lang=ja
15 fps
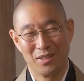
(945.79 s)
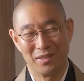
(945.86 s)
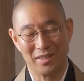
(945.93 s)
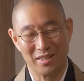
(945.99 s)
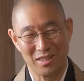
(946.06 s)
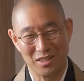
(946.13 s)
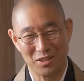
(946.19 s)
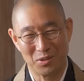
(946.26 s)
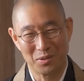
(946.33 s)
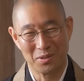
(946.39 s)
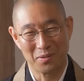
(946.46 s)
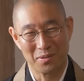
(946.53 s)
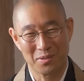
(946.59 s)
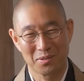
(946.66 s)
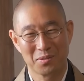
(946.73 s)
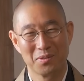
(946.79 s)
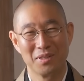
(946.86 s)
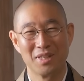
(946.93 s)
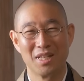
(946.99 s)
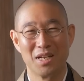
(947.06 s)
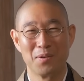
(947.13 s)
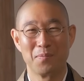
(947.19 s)
私にとっては救い
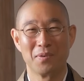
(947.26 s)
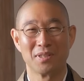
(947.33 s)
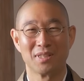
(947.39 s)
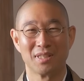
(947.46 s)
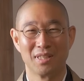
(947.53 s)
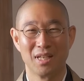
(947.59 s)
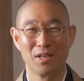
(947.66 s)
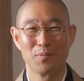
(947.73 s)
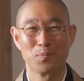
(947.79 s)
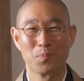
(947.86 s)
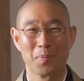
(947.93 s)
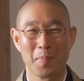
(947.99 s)
になりましたね。